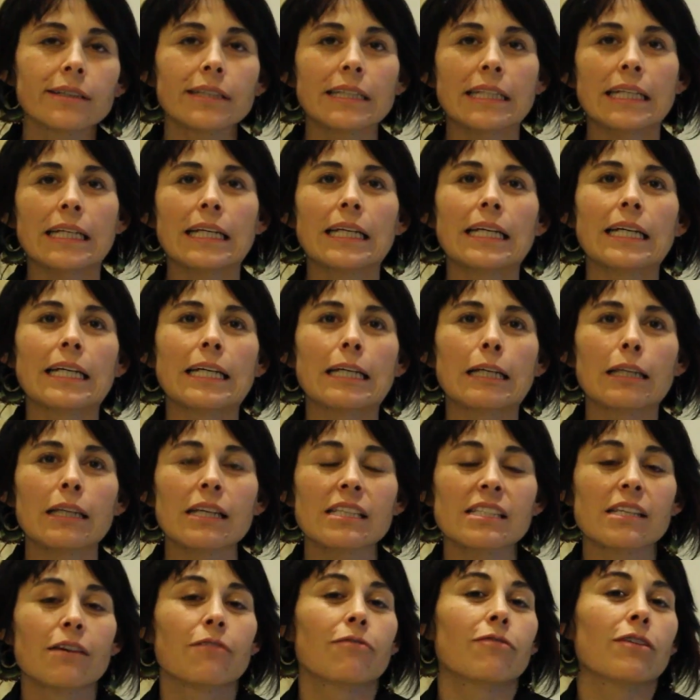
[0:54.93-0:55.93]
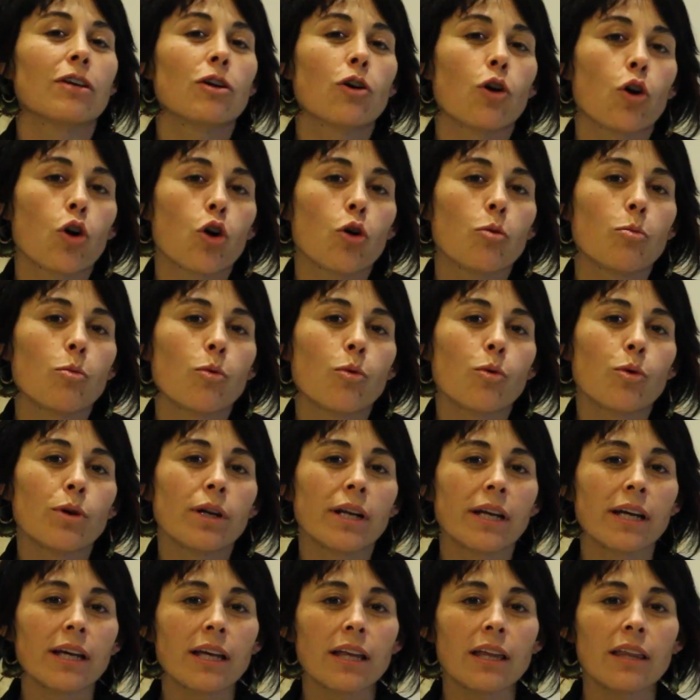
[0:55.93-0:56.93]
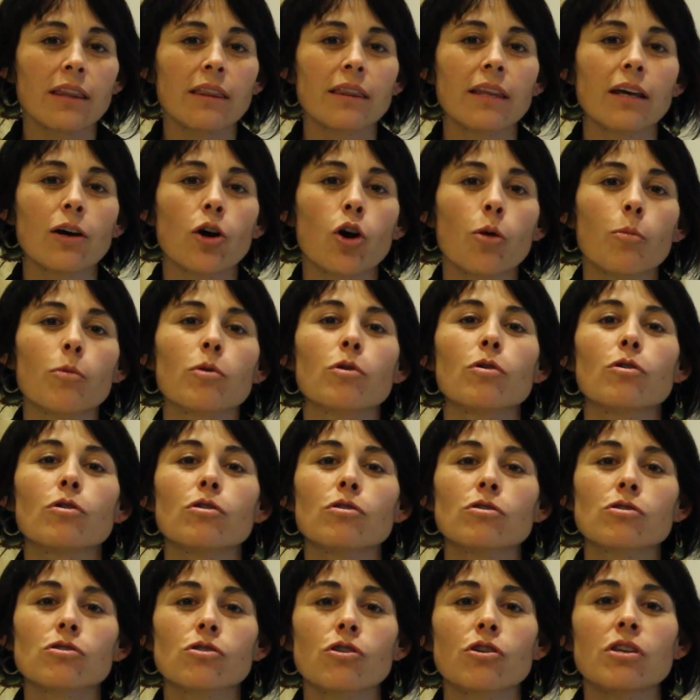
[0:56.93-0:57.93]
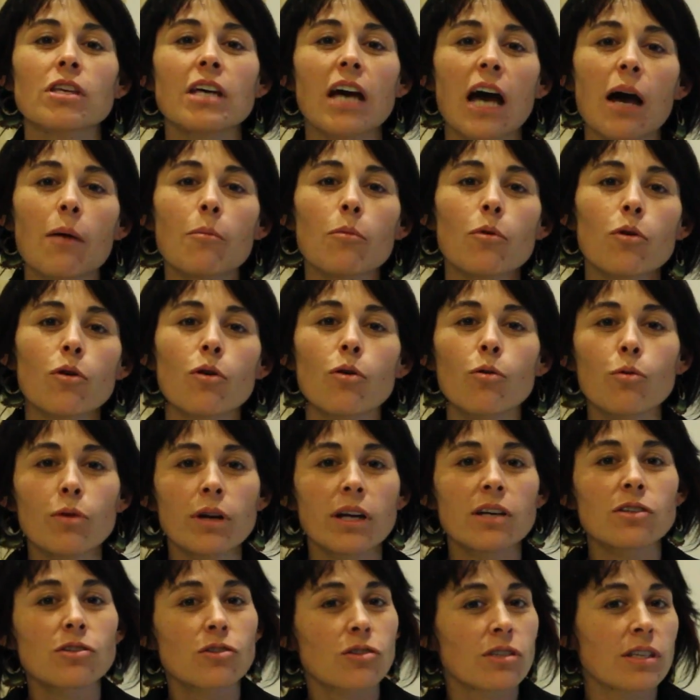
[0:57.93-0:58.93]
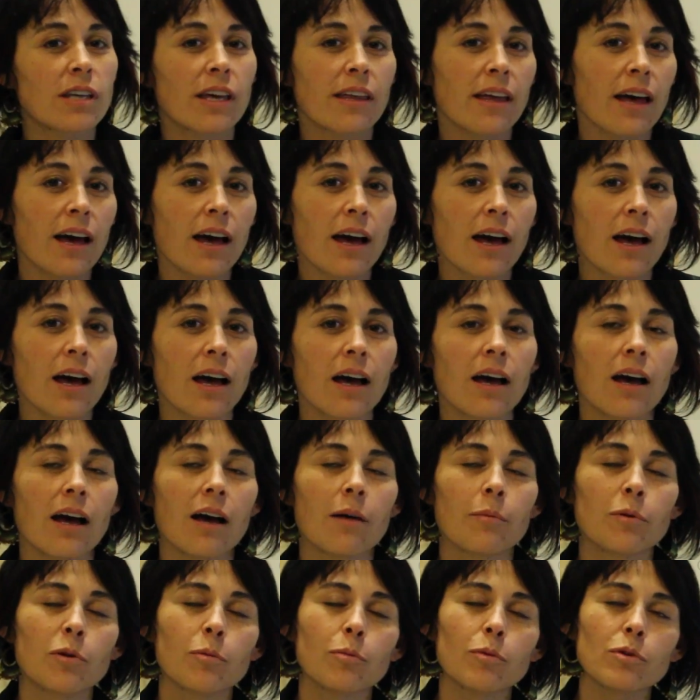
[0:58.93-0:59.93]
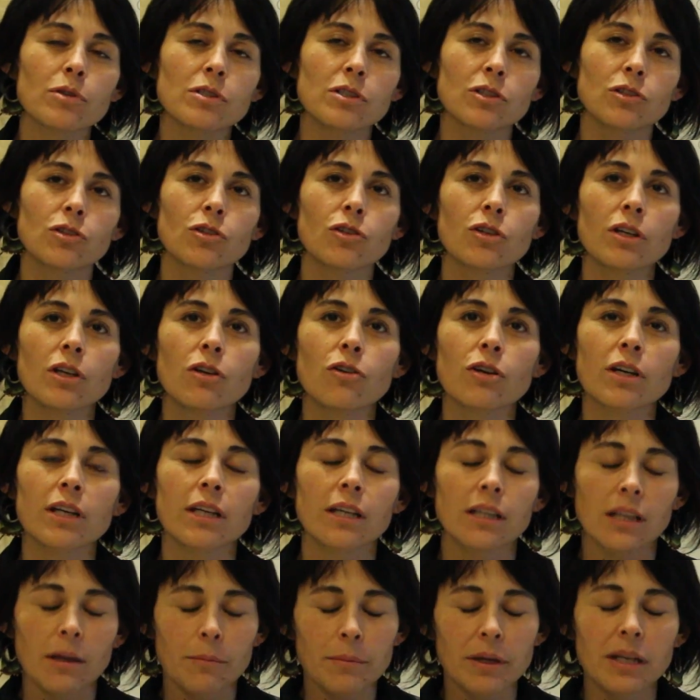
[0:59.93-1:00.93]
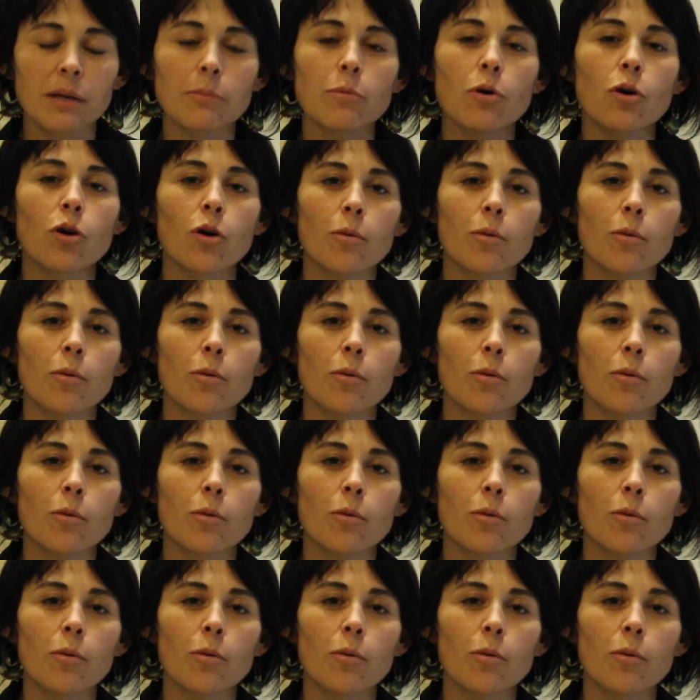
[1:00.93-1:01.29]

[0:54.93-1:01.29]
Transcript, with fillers: de desafíos comunes, de cómo soñamos una sociedad, a propósito de lo que también hemos